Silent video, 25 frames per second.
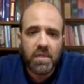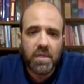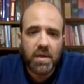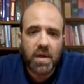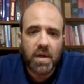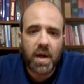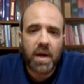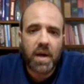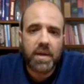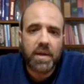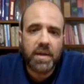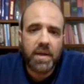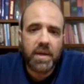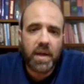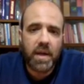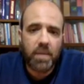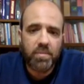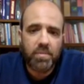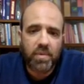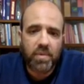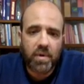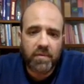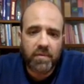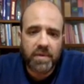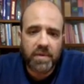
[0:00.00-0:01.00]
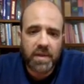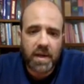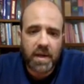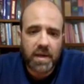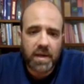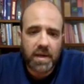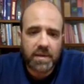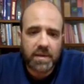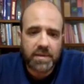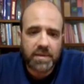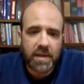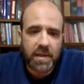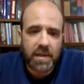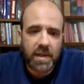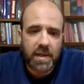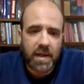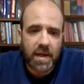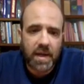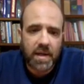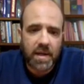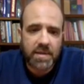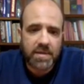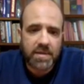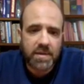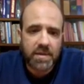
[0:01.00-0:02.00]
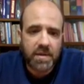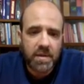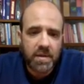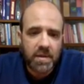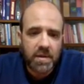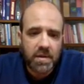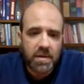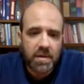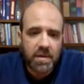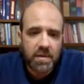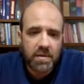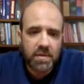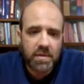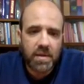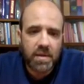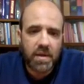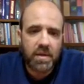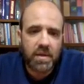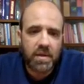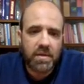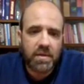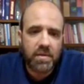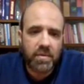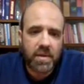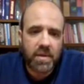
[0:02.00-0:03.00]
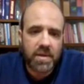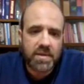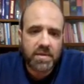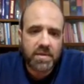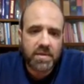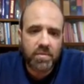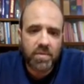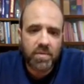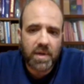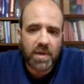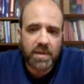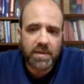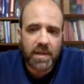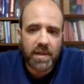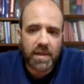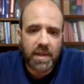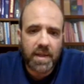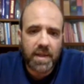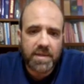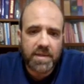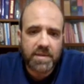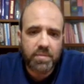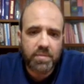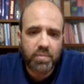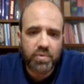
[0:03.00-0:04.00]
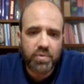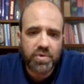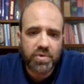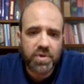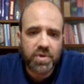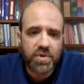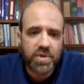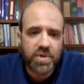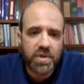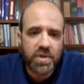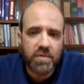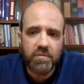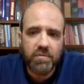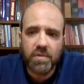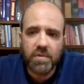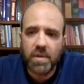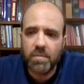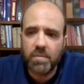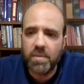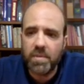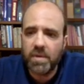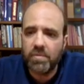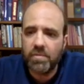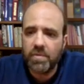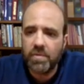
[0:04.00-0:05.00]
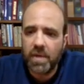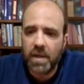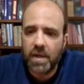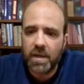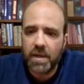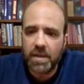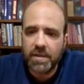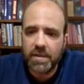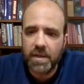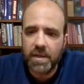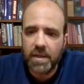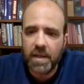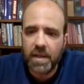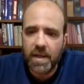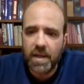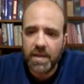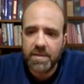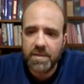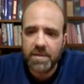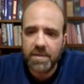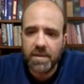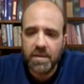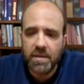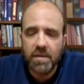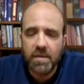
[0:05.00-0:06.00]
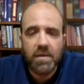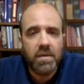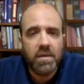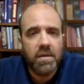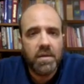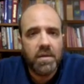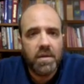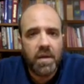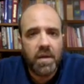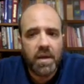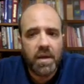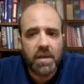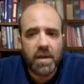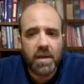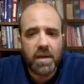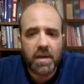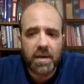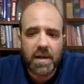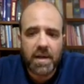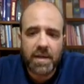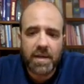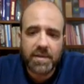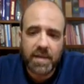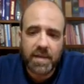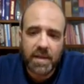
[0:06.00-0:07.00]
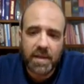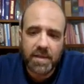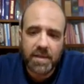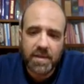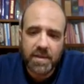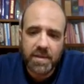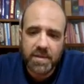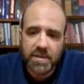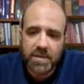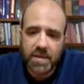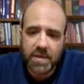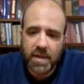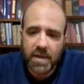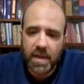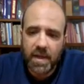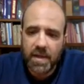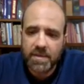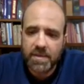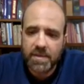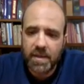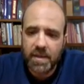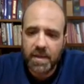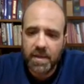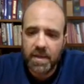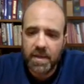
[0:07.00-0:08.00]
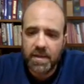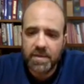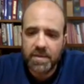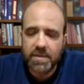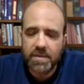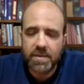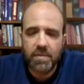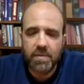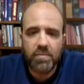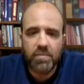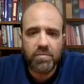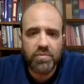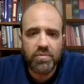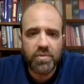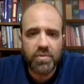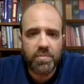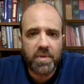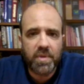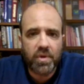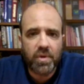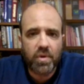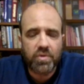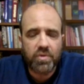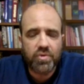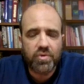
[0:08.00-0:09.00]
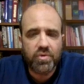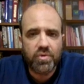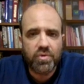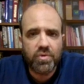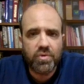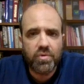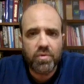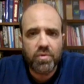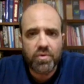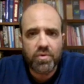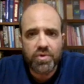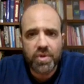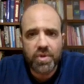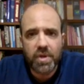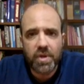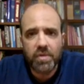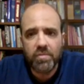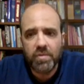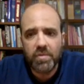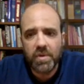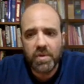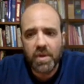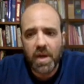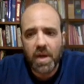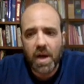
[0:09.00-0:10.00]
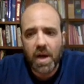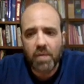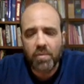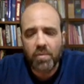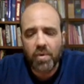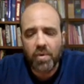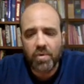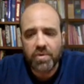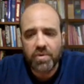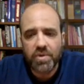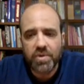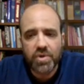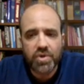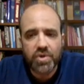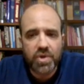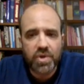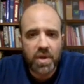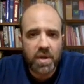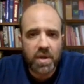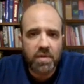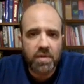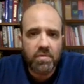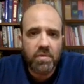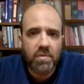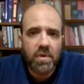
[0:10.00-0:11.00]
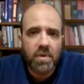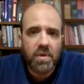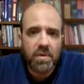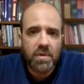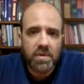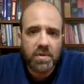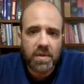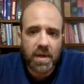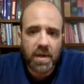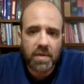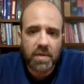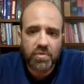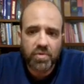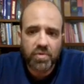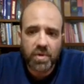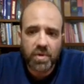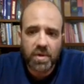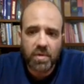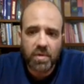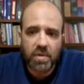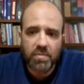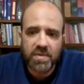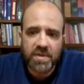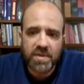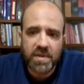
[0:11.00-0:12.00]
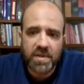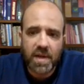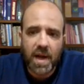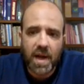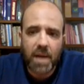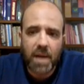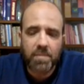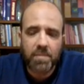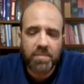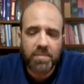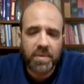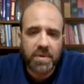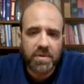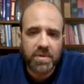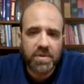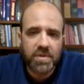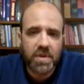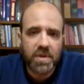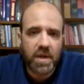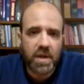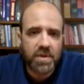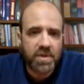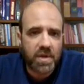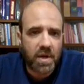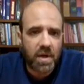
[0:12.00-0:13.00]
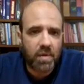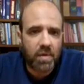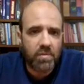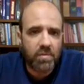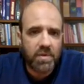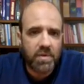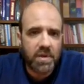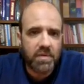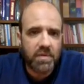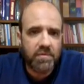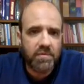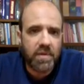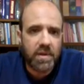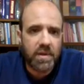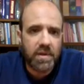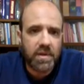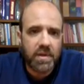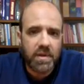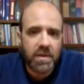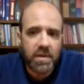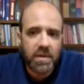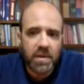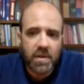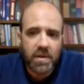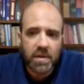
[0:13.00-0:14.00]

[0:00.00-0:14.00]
Aqui a prova da catalase, né? então elas são catalase positivo, lembrando que a catalase ela catalisa esta reação de peróxido de hidrogênio em água e oxigênio. Tá? Isso aqui é um escape de radical livre ali